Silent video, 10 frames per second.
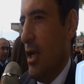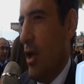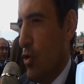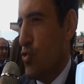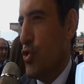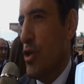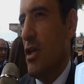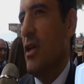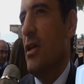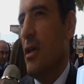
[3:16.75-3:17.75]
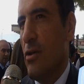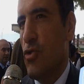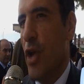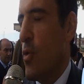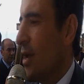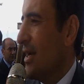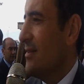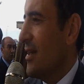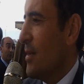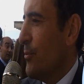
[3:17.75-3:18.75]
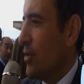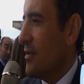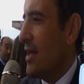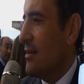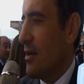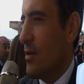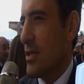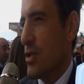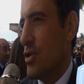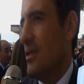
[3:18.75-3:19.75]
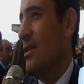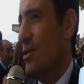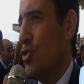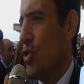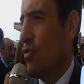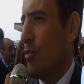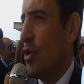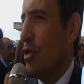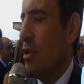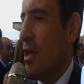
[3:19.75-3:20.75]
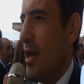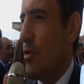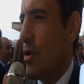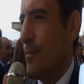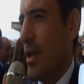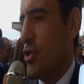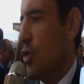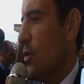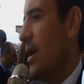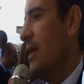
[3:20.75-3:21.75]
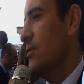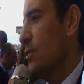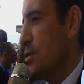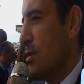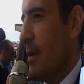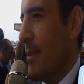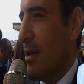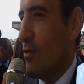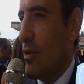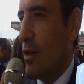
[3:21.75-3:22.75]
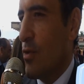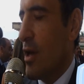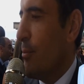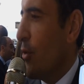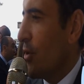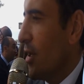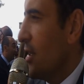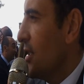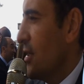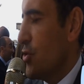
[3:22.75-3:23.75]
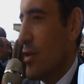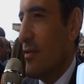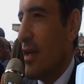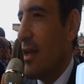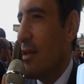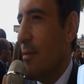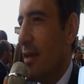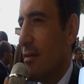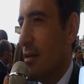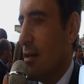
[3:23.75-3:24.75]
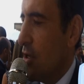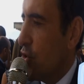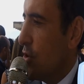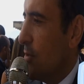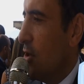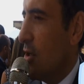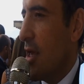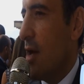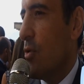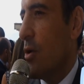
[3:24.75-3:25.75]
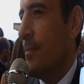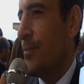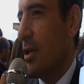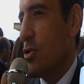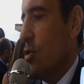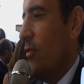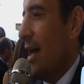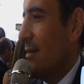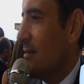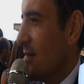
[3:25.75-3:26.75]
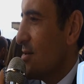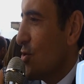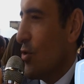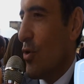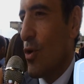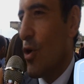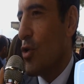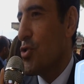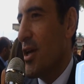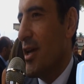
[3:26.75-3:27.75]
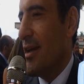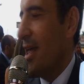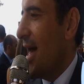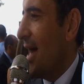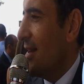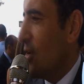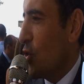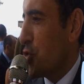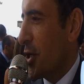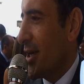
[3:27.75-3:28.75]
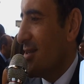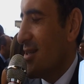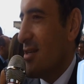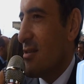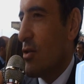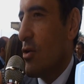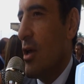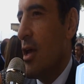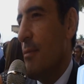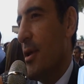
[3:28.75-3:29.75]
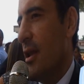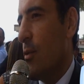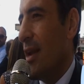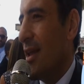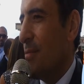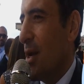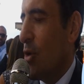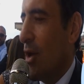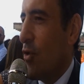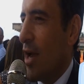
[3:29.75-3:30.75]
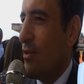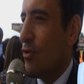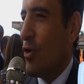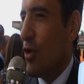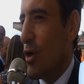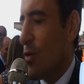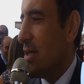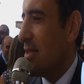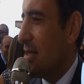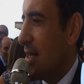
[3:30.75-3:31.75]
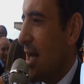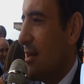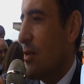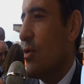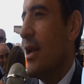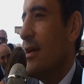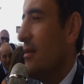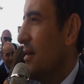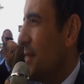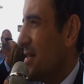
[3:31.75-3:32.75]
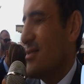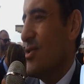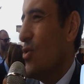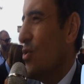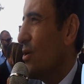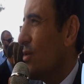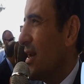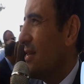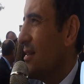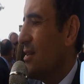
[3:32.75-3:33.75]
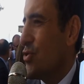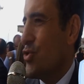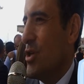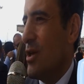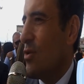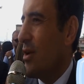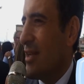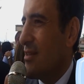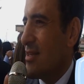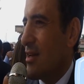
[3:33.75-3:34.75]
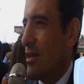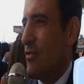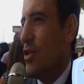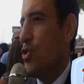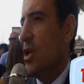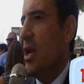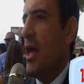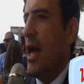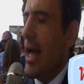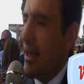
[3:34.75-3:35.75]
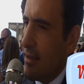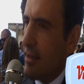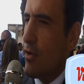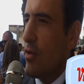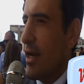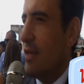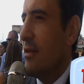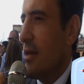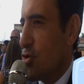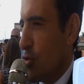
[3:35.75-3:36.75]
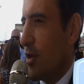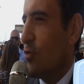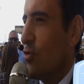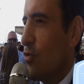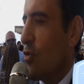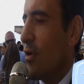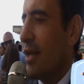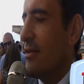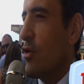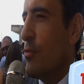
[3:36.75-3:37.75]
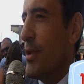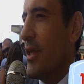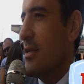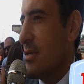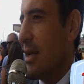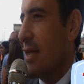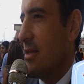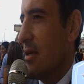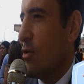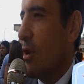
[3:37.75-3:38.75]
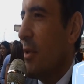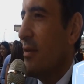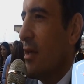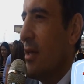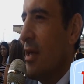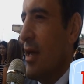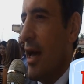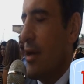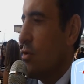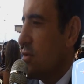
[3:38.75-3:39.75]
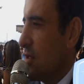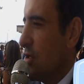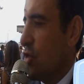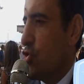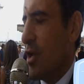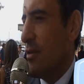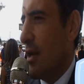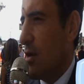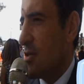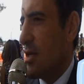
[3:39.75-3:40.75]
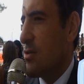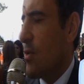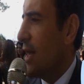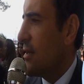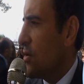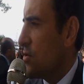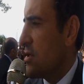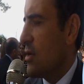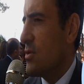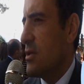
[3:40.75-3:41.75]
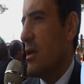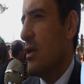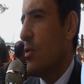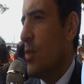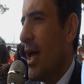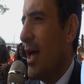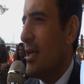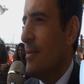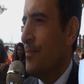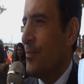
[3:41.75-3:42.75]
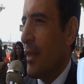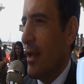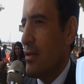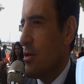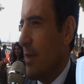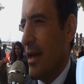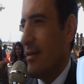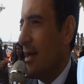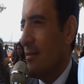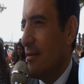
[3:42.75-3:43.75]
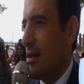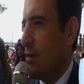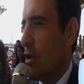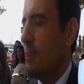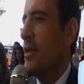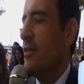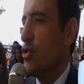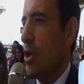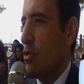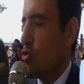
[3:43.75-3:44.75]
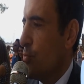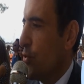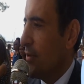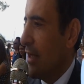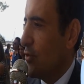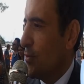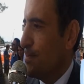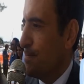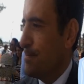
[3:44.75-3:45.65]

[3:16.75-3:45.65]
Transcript: Oggi c'è un cantiere importante in questa città di 18 milioni di euro e ce n'è un altro insomma, aperto da qui a poche centinaia di metri di 10 milioni di euro. Sono fatti, sono cose reali, cose che esistono, per le quali abbiamo lavorato in questi sei anni con grande passione, con grande energia, con grandi sacrifici, anche con grande e soprattutto con grande competenza, grazie naturalmente ai nostri dirigenti, alla nostra squadra, ai nostri consiglieri comunali, insomma ai tanti che naturalmente ci hanno supportato.